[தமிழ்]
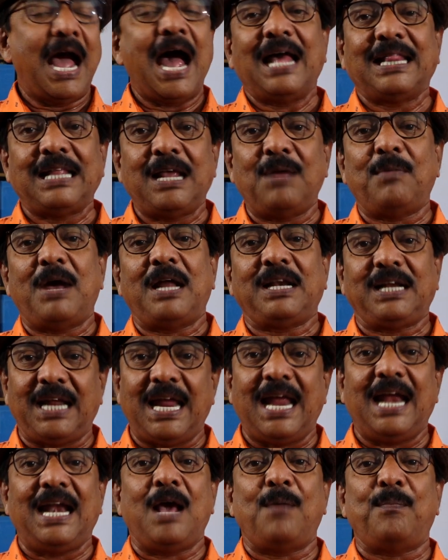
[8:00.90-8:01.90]
அதே மாதிரி
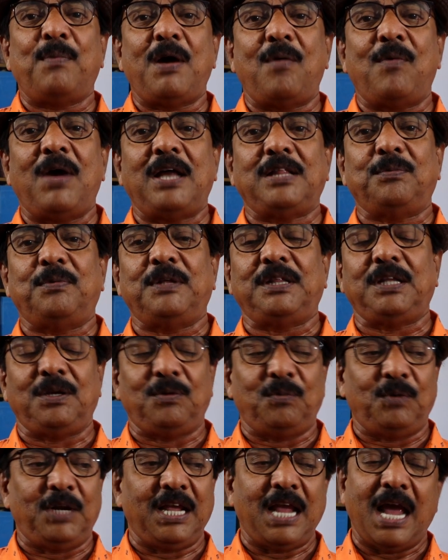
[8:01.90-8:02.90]
ஏழாம்
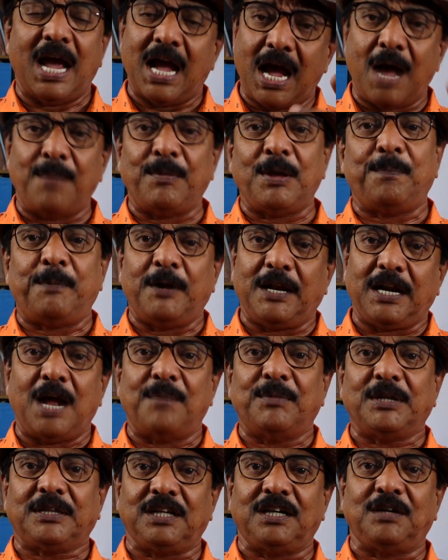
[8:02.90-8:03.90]
பாவாதிபதியினுடைய அமைப்பில்
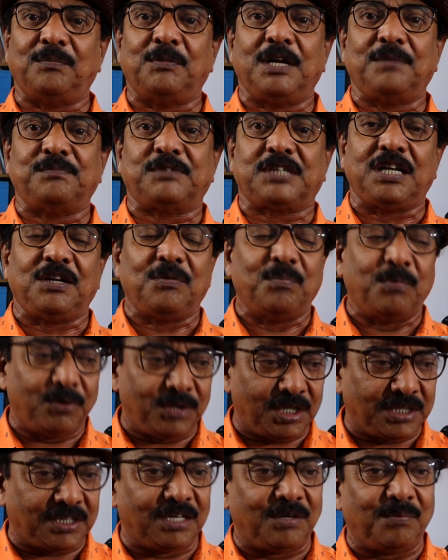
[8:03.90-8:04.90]
நாம் திருமணம்
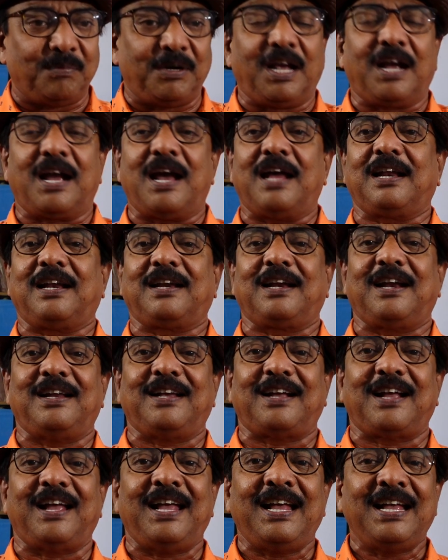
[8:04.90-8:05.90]
செய்யும்போது
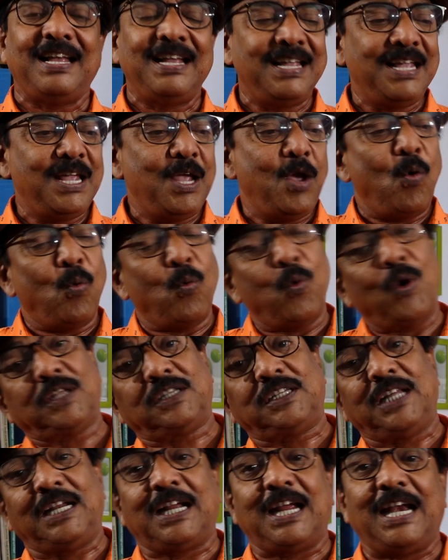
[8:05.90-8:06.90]
திருமணக்காரர்களுக்கு
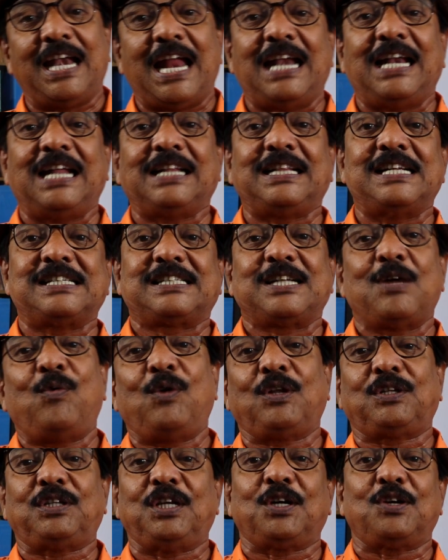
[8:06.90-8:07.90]
ஒருத்தருக்கு நல்ல திசை
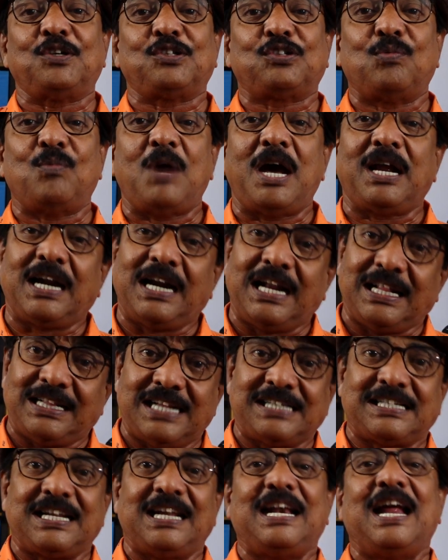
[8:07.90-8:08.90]
ஒருத்தருக்கு சுமாரான
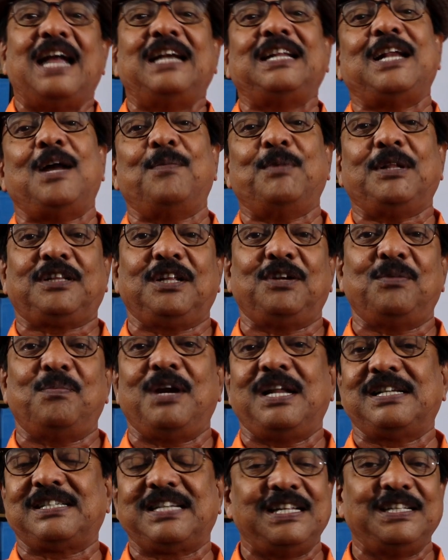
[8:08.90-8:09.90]
திசைனாலும் நம்ம
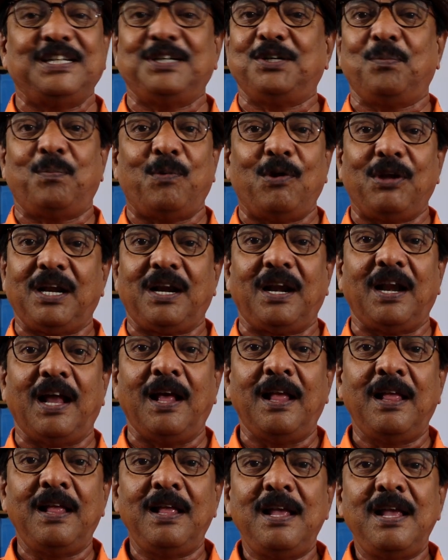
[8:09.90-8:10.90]
திருமணம் செஞ்சுட்டு
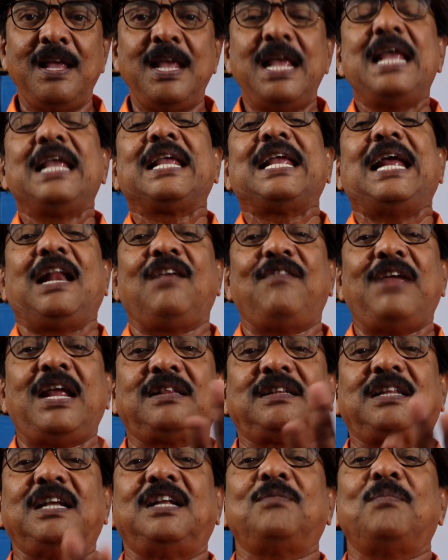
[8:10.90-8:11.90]
போயிடலாம் எனவே
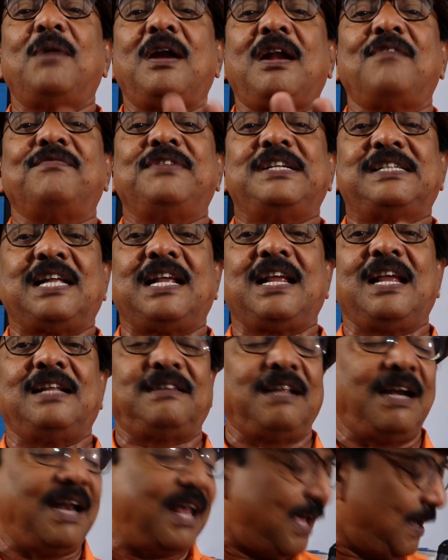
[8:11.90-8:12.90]
திருமண
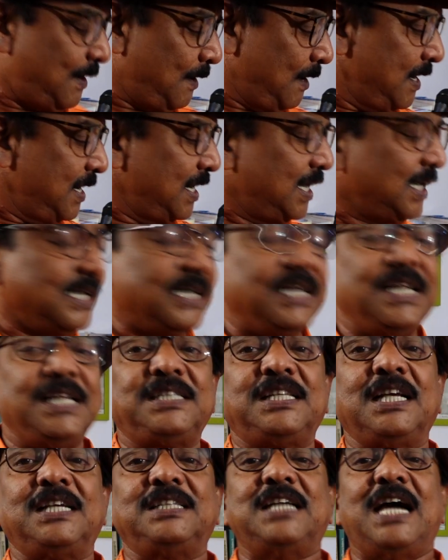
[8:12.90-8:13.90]
விஷயத்தில்
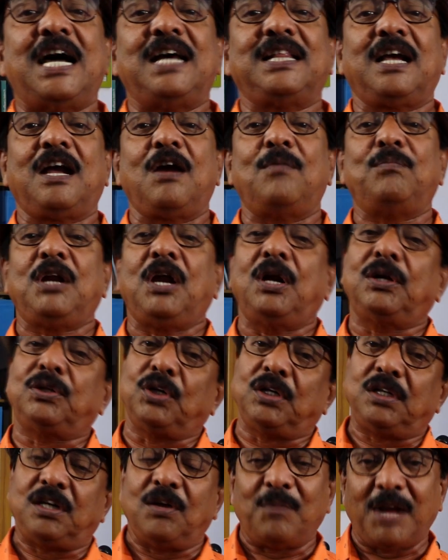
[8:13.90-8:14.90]
நீச்ச ஜாதகம்னு
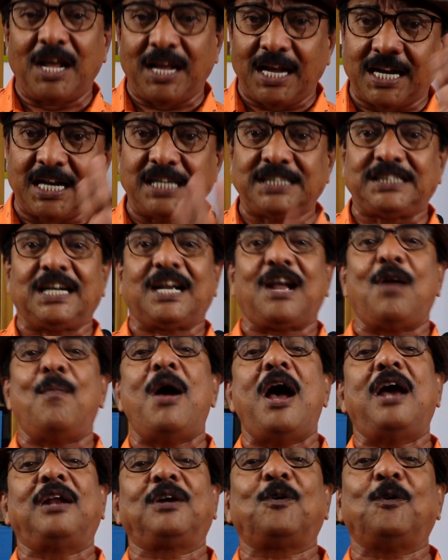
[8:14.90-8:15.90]
எடுத்துக்கிட்டோம்னா
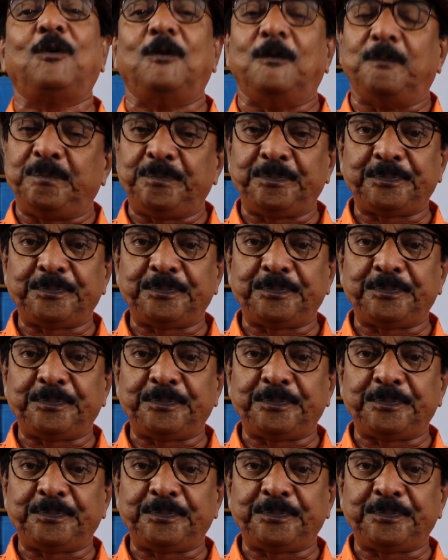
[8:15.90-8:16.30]
எக்கச்சக்கமாக இருக்கும்